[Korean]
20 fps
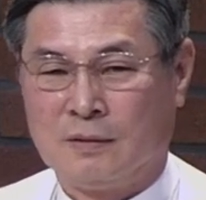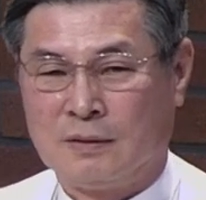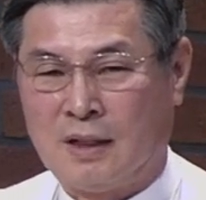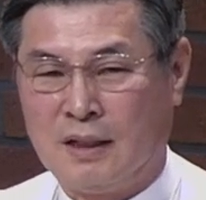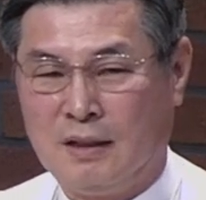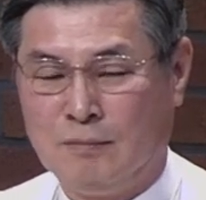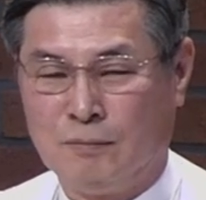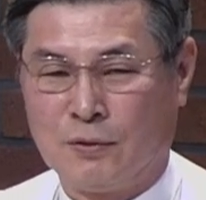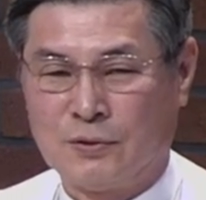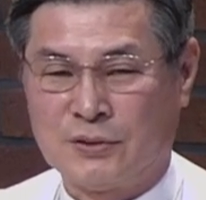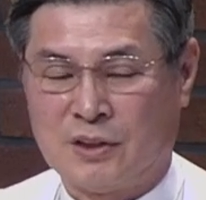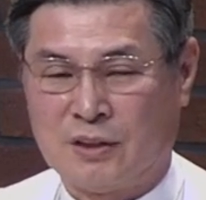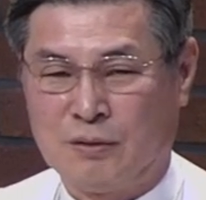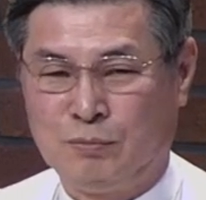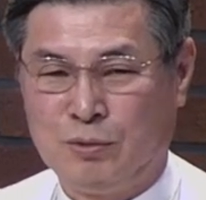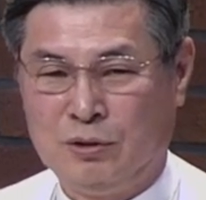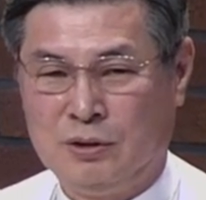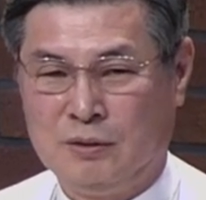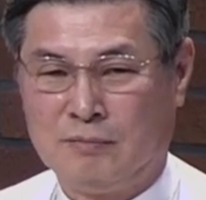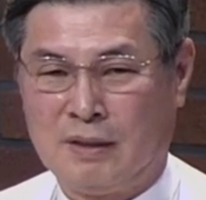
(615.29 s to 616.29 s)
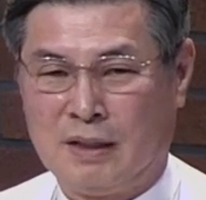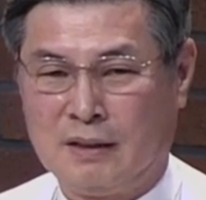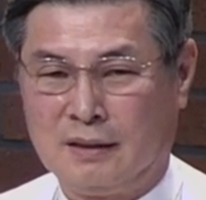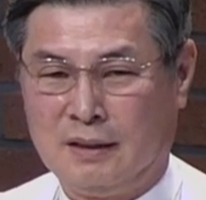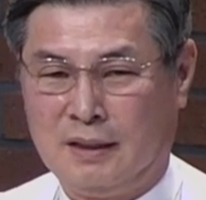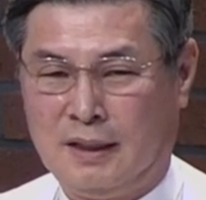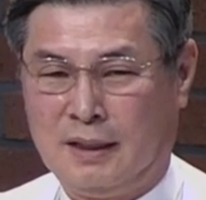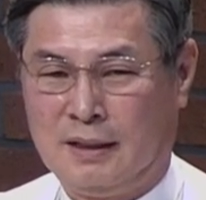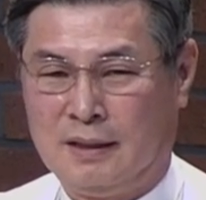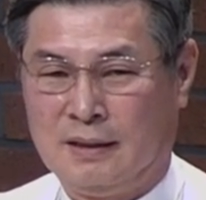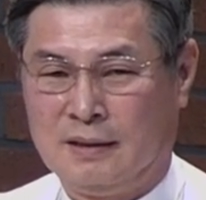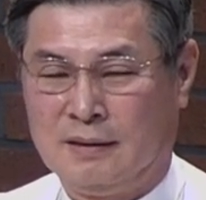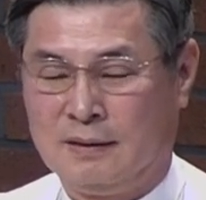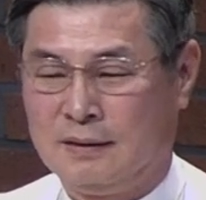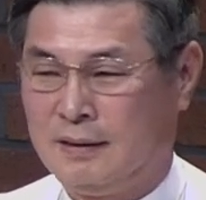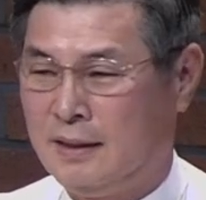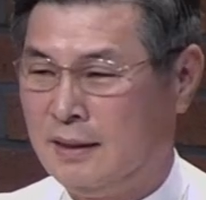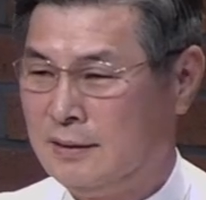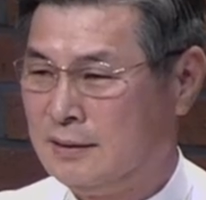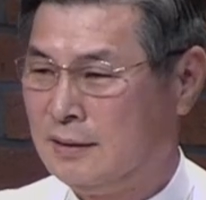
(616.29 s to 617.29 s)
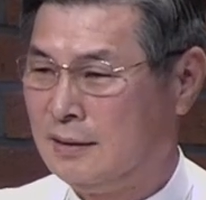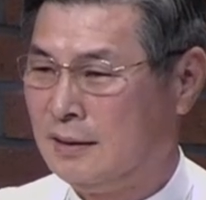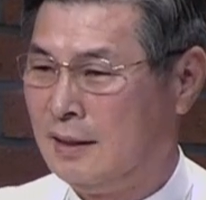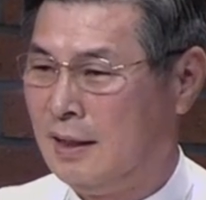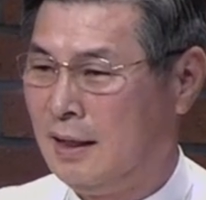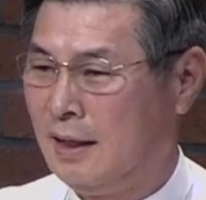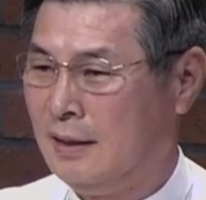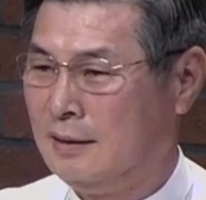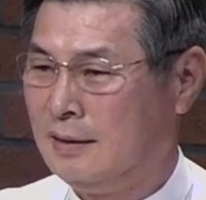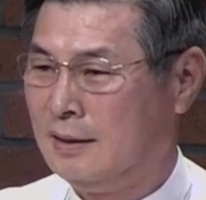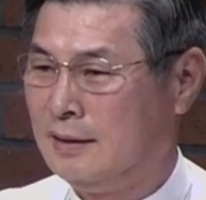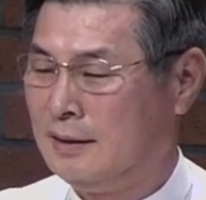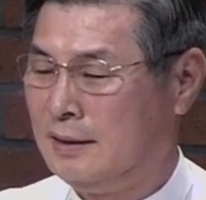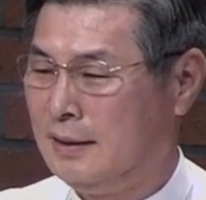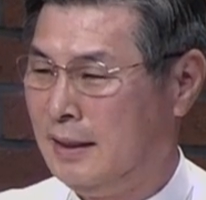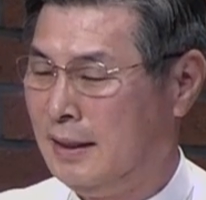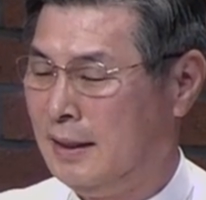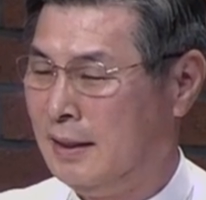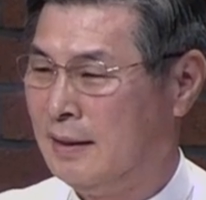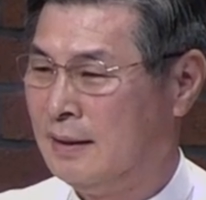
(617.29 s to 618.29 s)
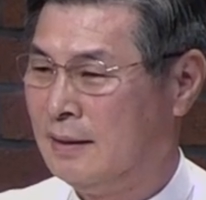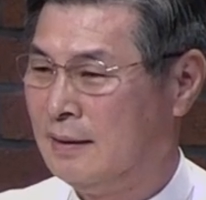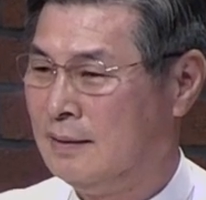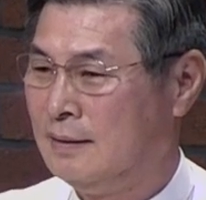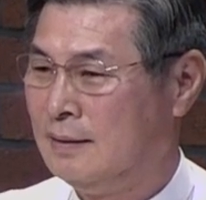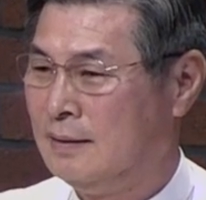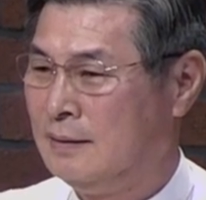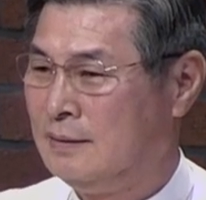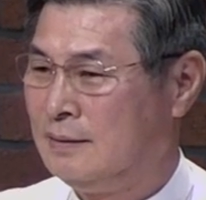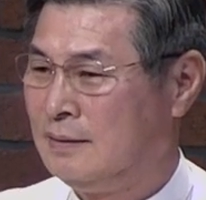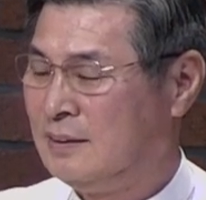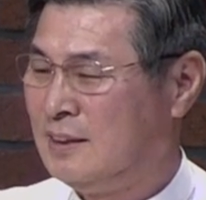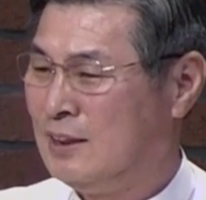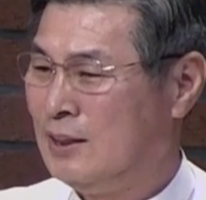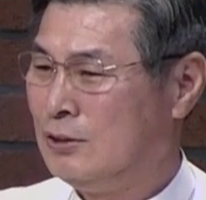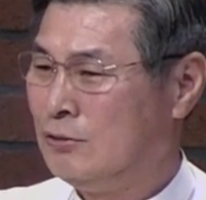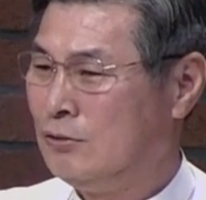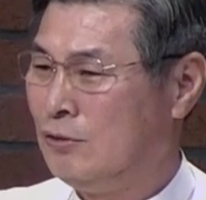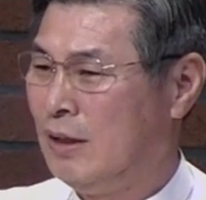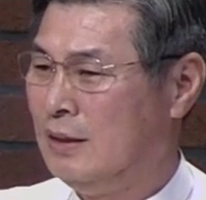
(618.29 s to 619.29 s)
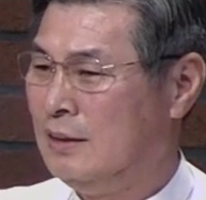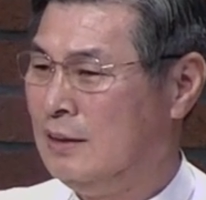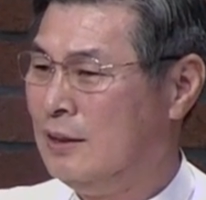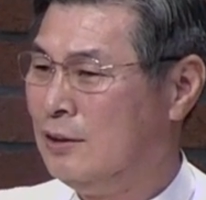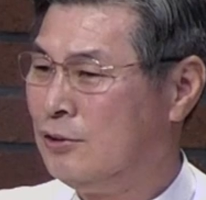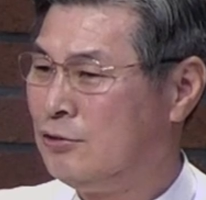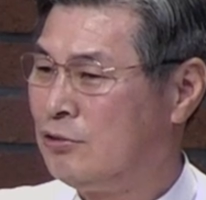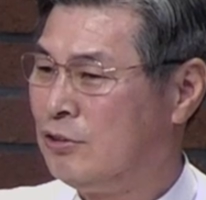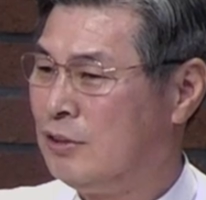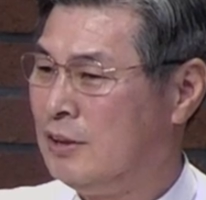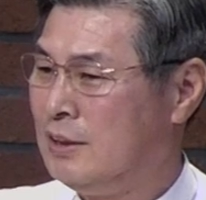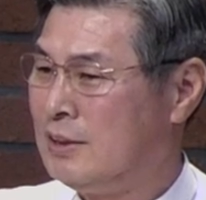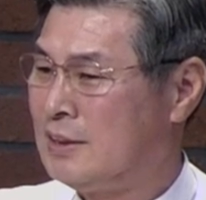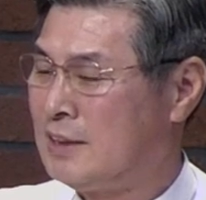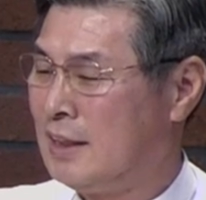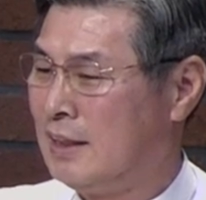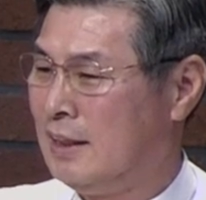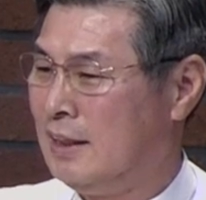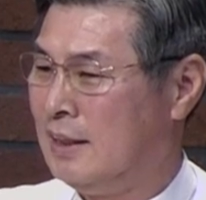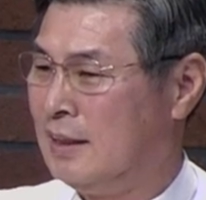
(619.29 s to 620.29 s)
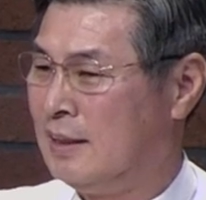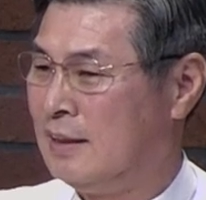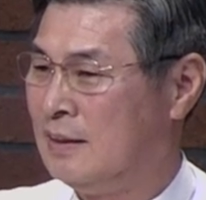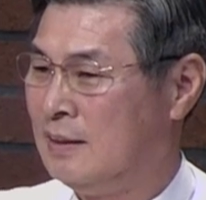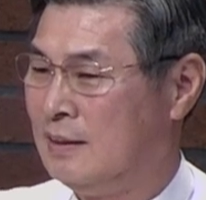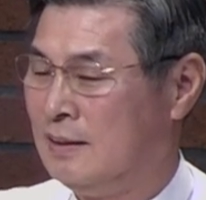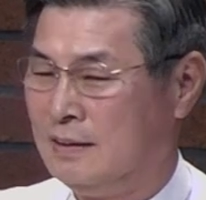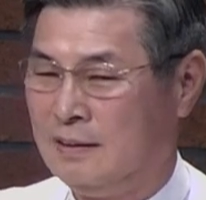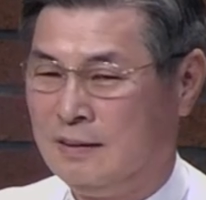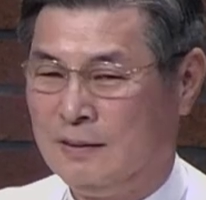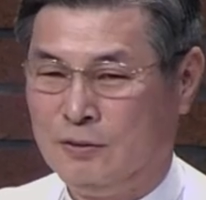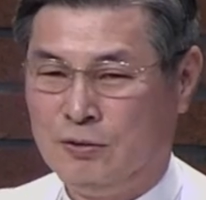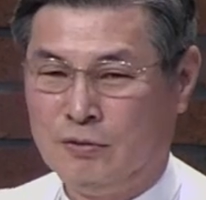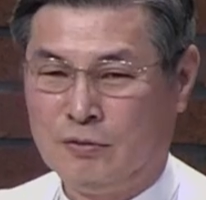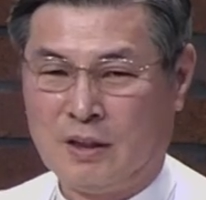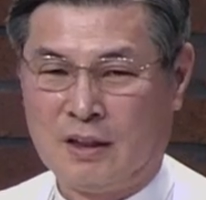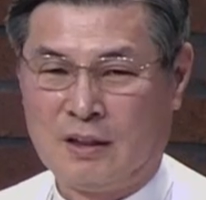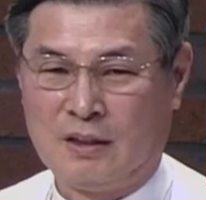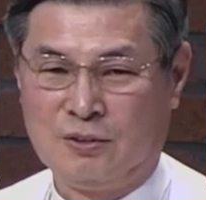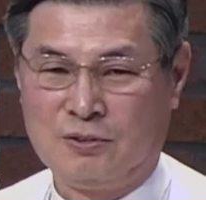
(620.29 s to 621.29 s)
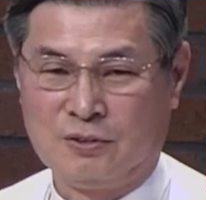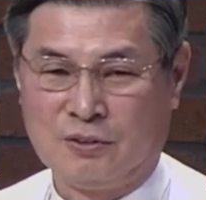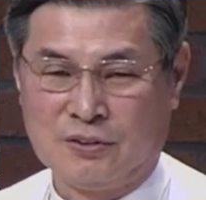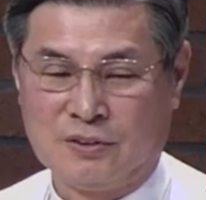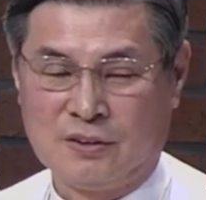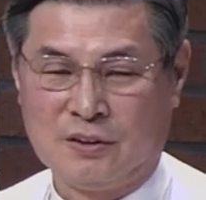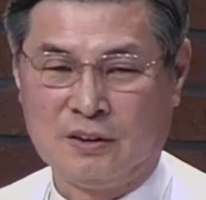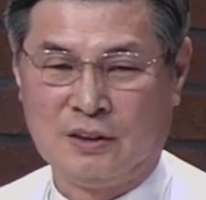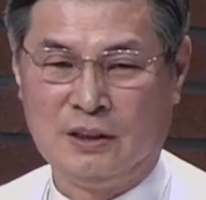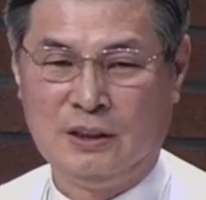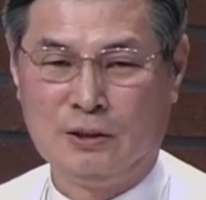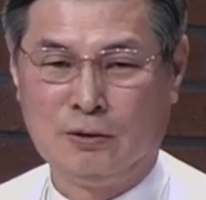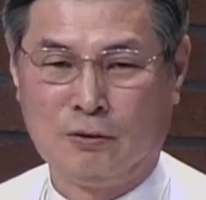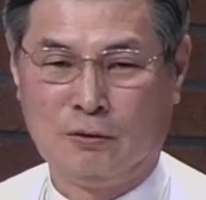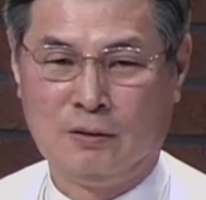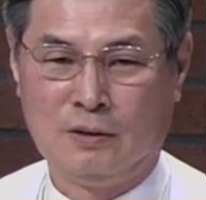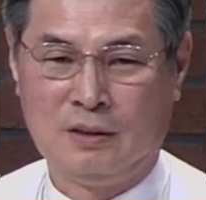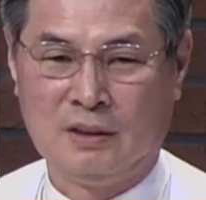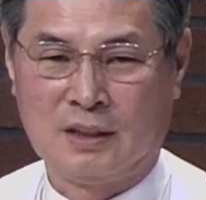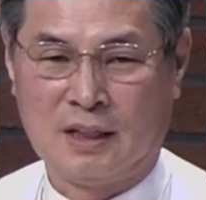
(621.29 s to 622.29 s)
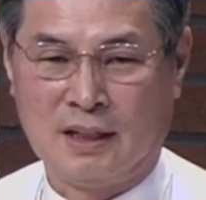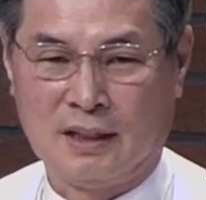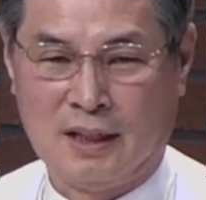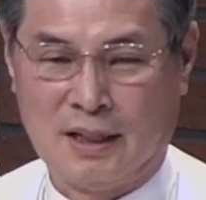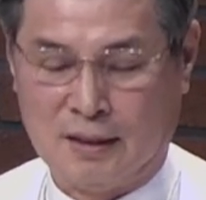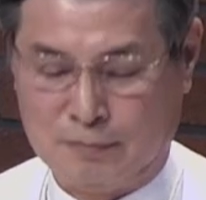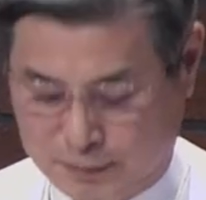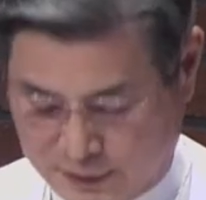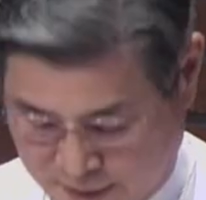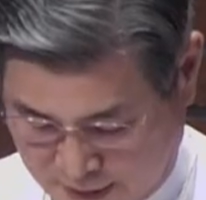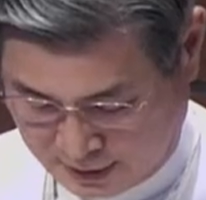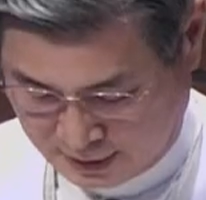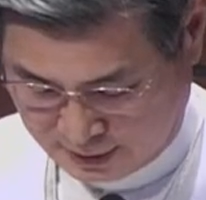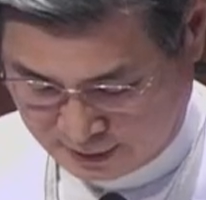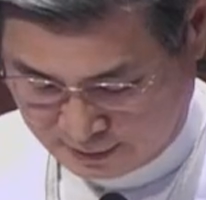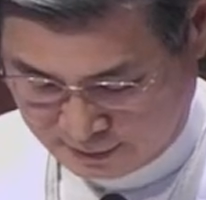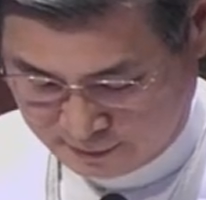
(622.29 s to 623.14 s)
담임 목사를 부임하거나 개척을 하게 될 때 최소한 일주일 이상의 휴가를 줘서 기도원을 가게 합니다.